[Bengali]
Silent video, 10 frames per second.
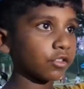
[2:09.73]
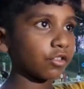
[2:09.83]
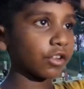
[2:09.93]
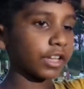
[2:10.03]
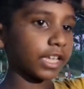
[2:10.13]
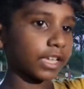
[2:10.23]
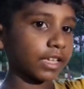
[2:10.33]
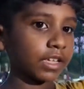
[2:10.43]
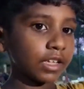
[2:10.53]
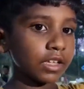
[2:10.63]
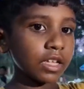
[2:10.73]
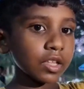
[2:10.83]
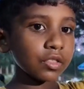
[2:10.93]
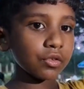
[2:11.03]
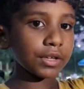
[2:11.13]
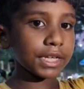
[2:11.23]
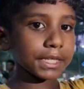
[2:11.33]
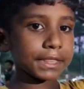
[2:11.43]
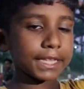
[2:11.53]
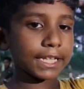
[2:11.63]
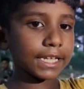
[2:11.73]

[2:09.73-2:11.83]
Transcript: দৈনিক দুই কেস তিন